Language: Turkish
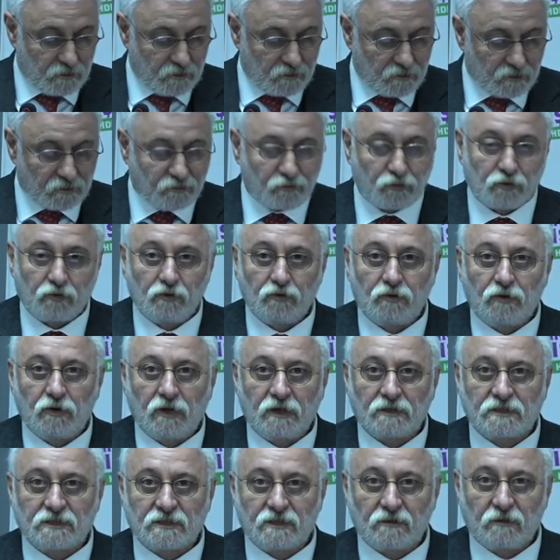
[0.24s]
Evet,
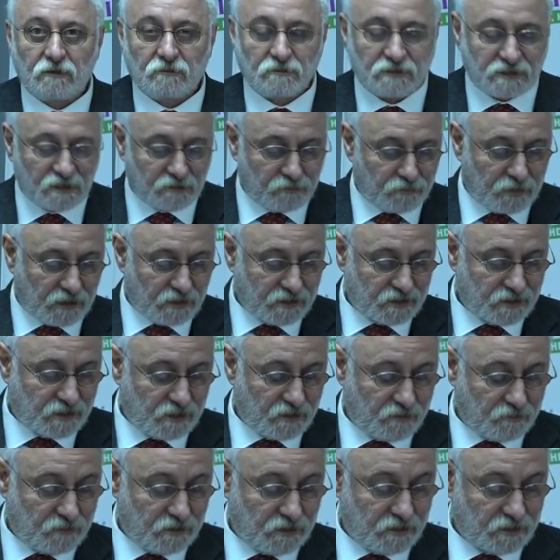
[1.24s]
bugünkü açıklamamıza
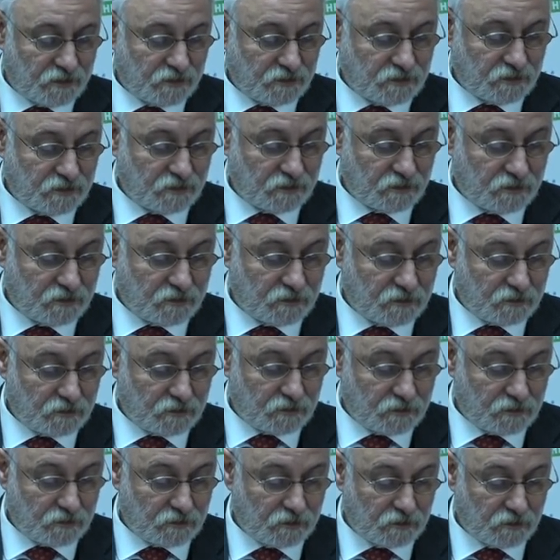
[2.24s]
başlayabiliriz.
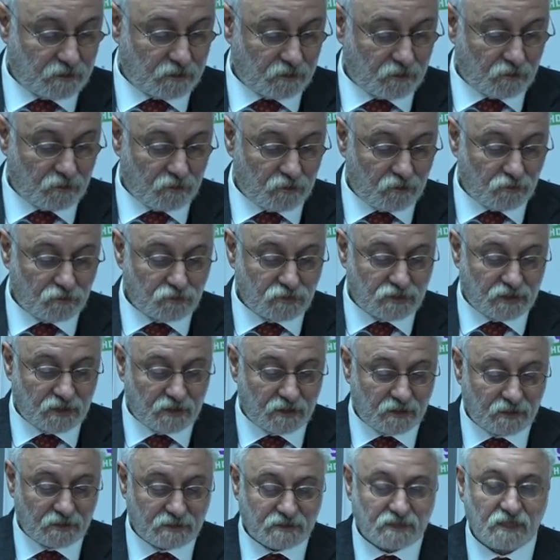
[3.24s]
Ee,
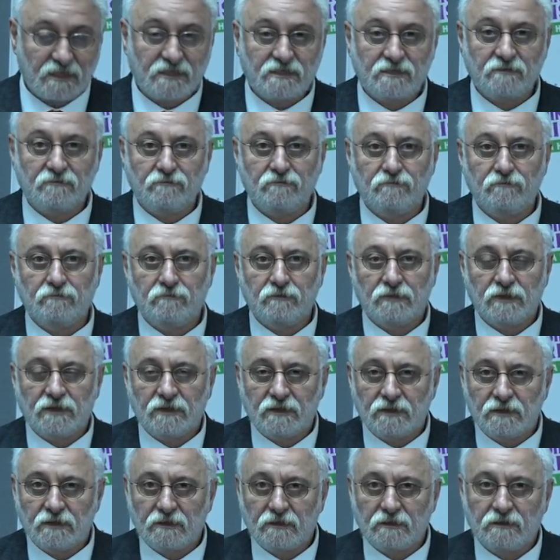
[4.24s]
önce
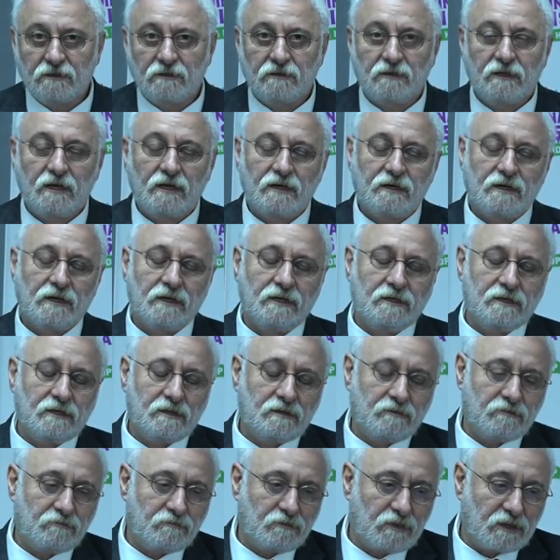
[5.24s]
seçimlerle
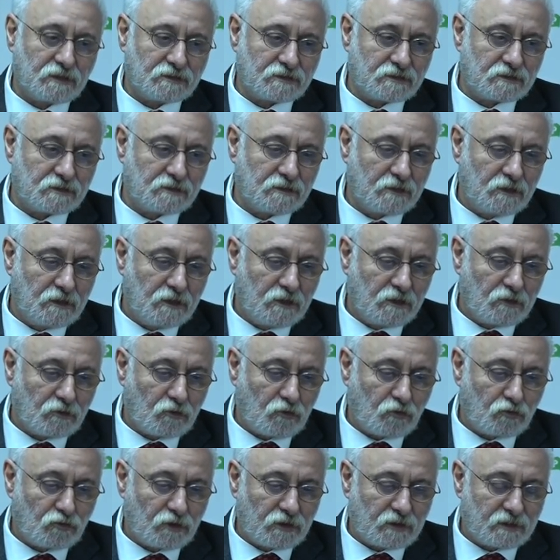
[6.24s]
ilgili bazı
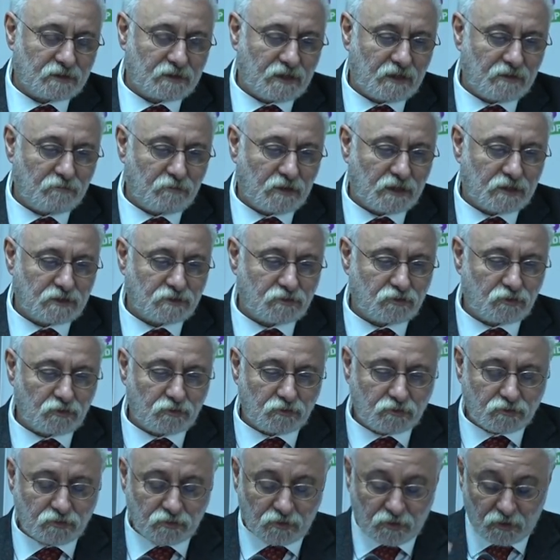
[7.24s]
konulara değinmek
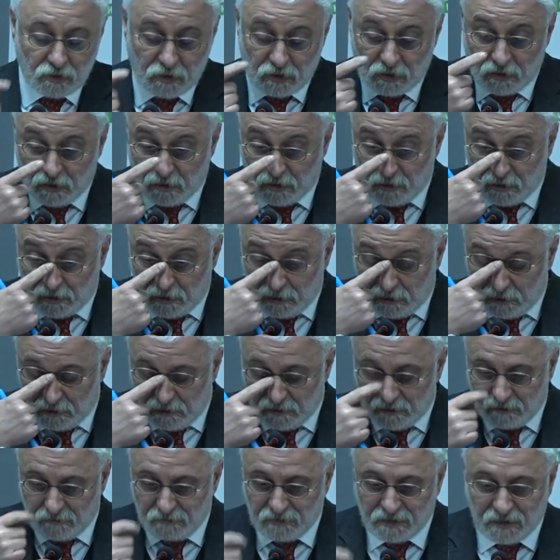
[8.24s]
istiyoruz.
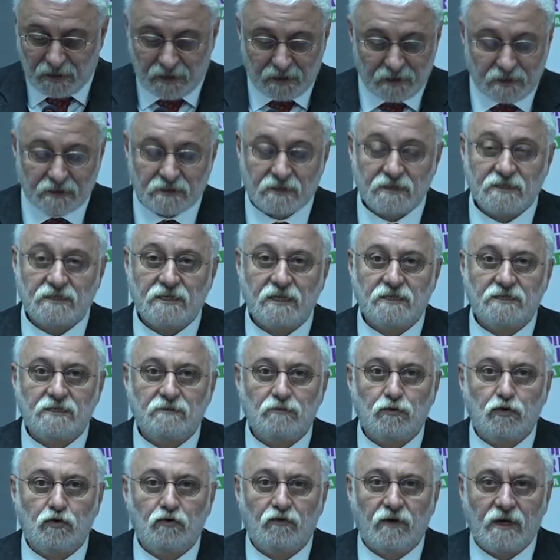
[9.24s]
Ee, bir tanesi
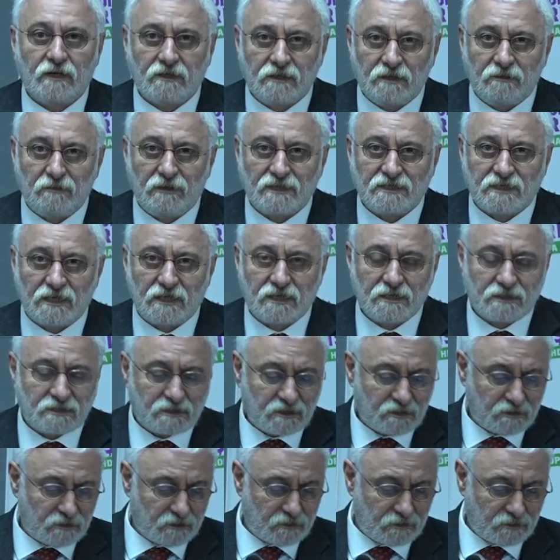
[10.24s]
seçim güvenliği
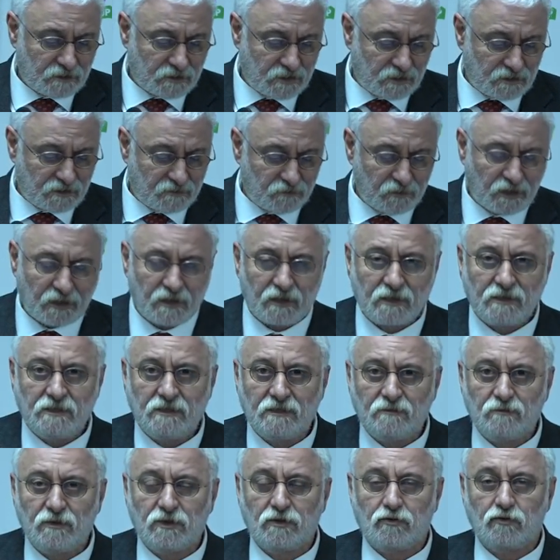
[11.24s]
meselesi. Seçimlere
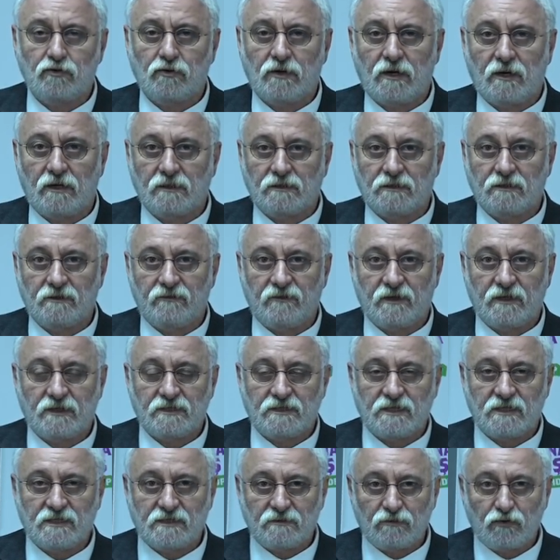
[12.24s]
20 gün kaldı ve
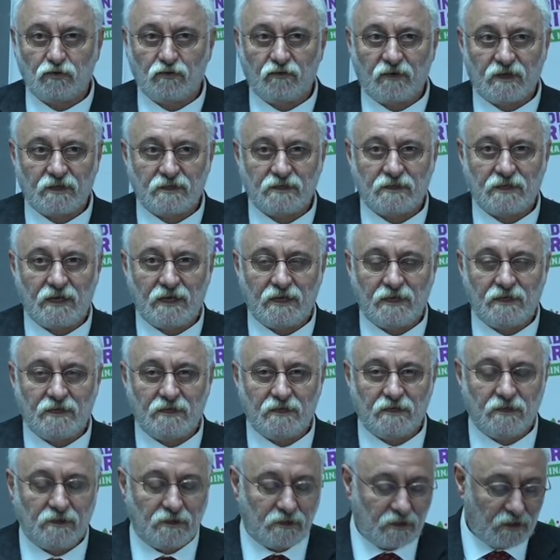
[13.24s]
seçim güvenliği ile
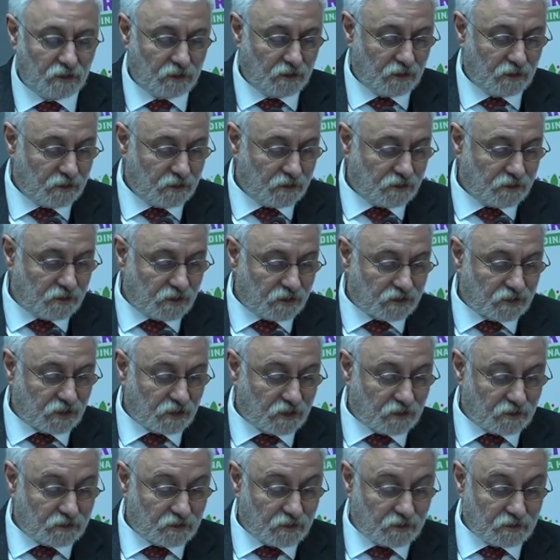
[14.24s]
ilgili
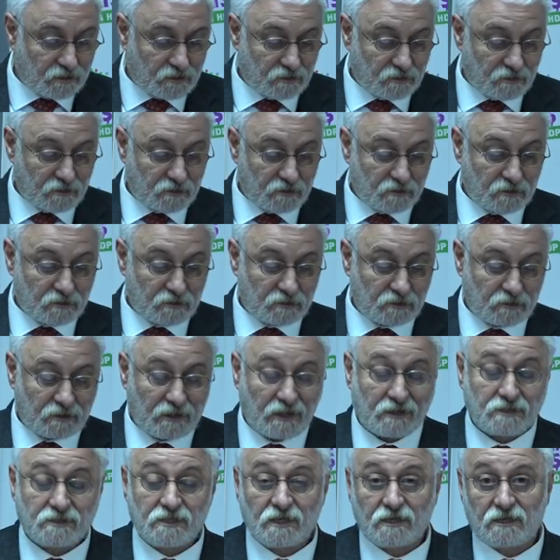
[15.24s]
yaşananlar e,
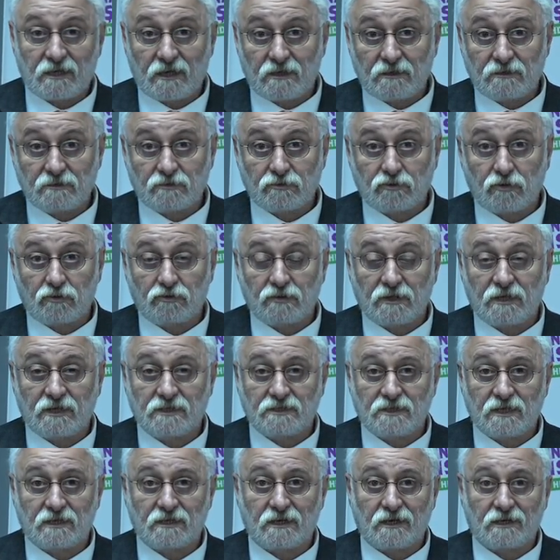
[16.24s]
gerçekten son
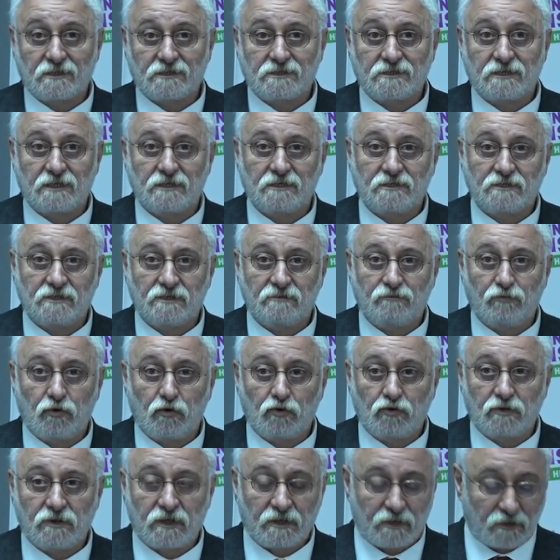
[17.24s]
derece rahatsız edici
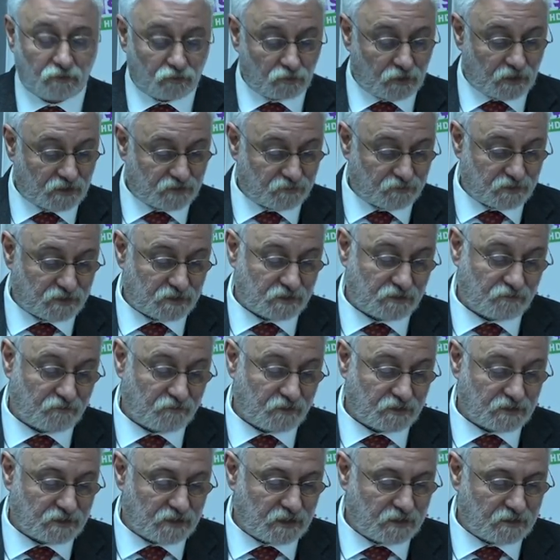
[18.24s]
boyutlara ulaşmış
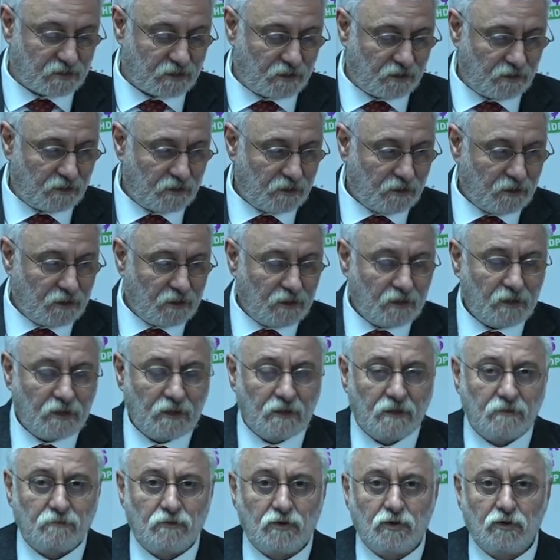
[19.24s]
vaziyette.
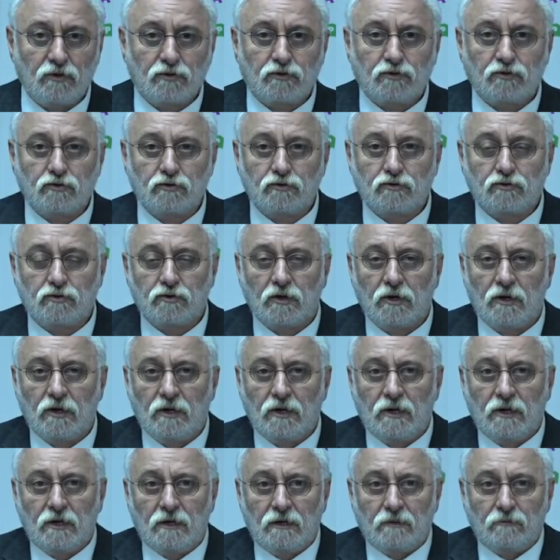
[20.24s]
Biliyorsunuz
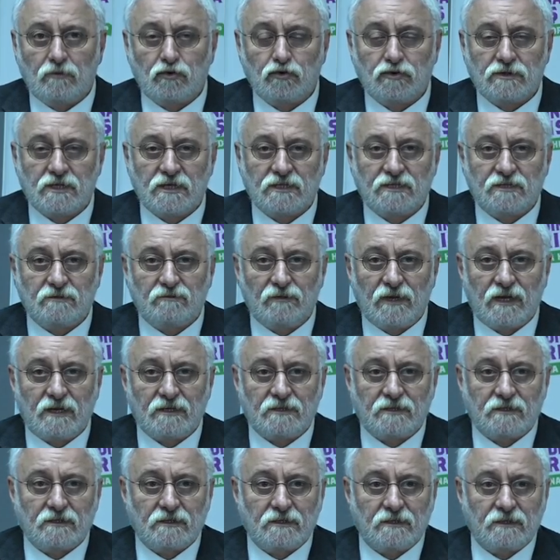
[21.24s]
bu
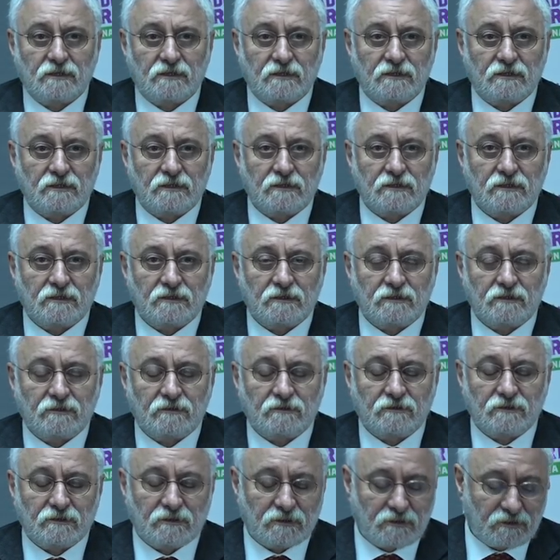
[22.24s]
seçimler
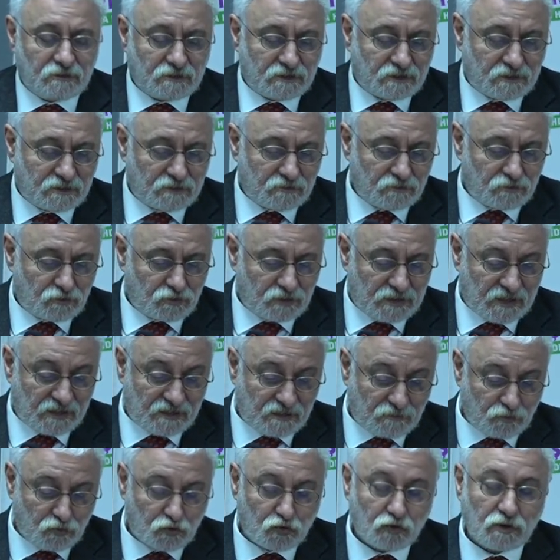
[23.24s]
e, e
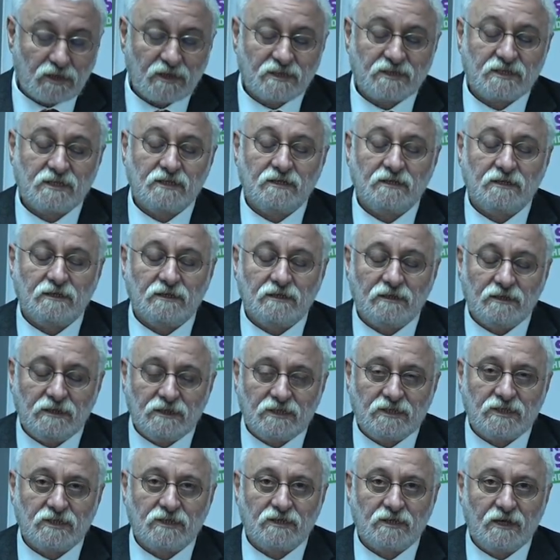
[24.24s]
seçim süreci
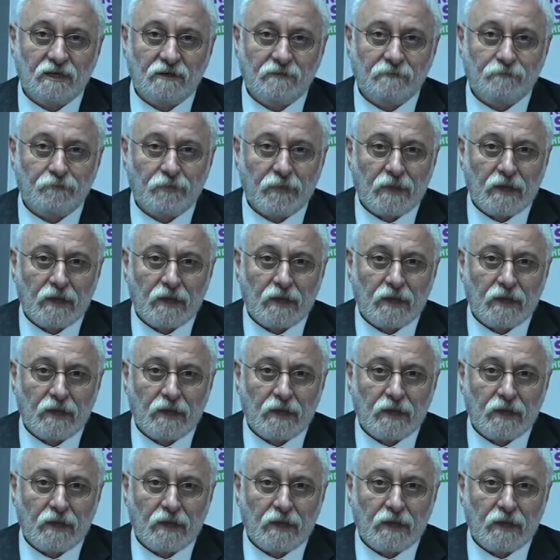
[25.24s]
içinde